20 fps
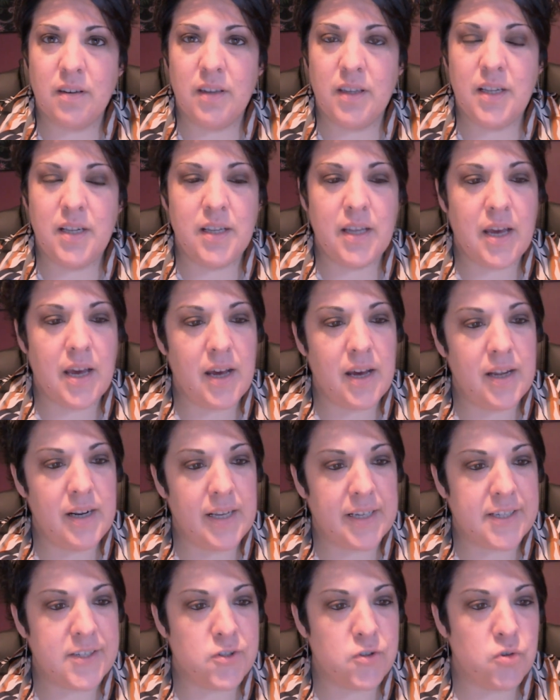il y a
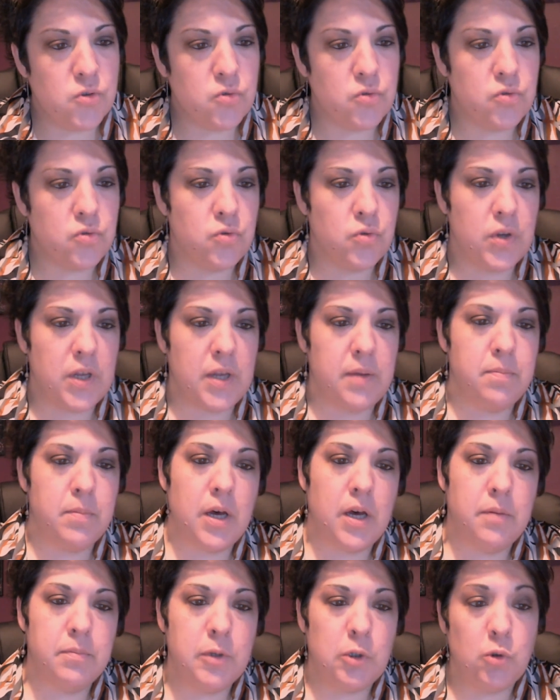la question de
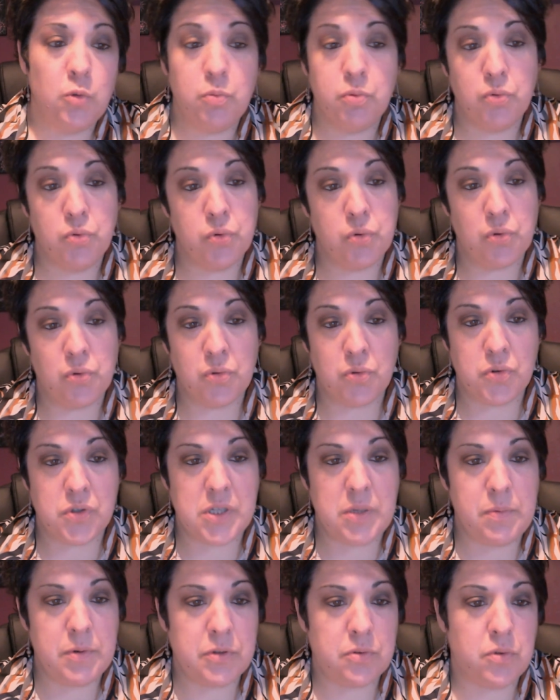Emma, mais de beaucoup d'autres
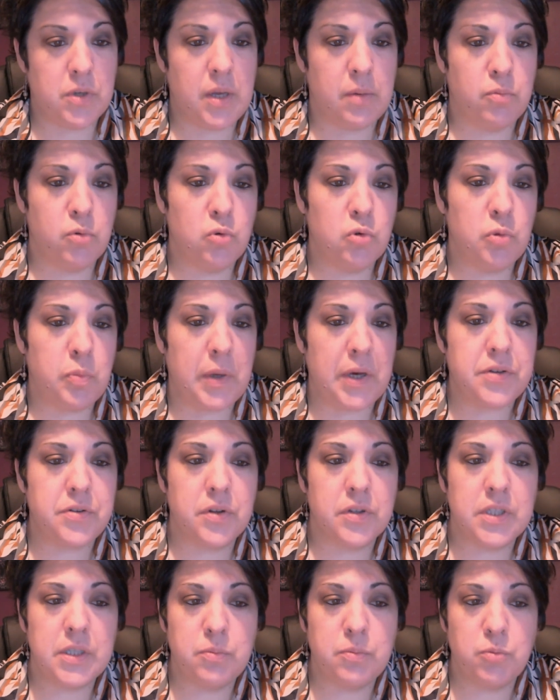aussi, parce qu'il y a beaucoup de
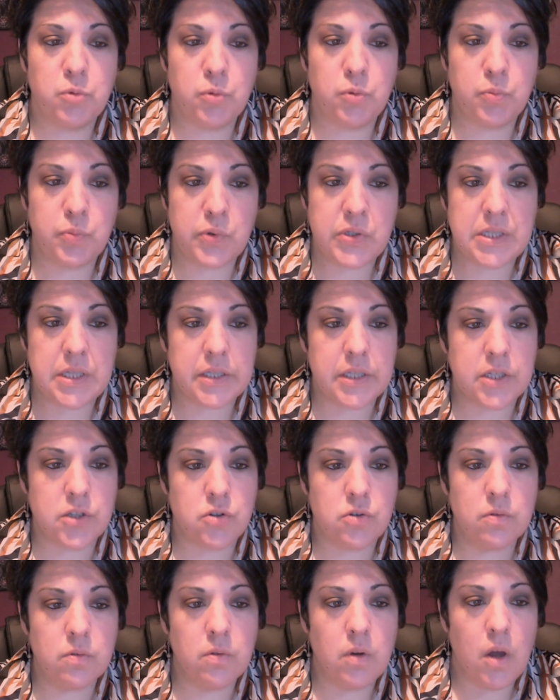personnes qui m'ont posé cette
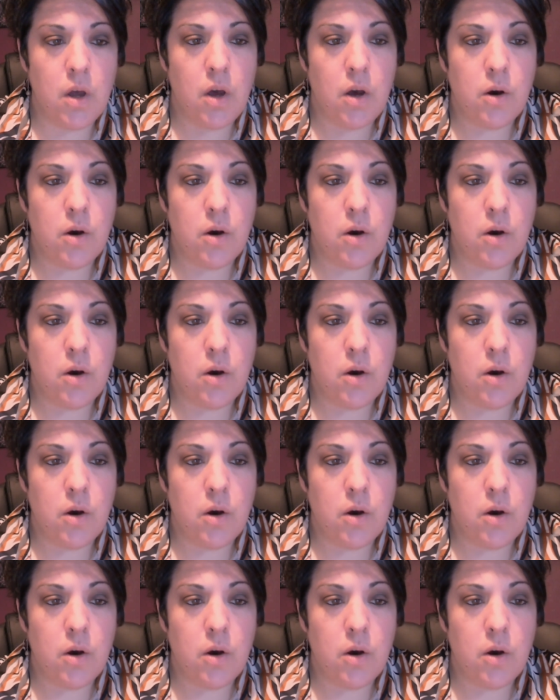question.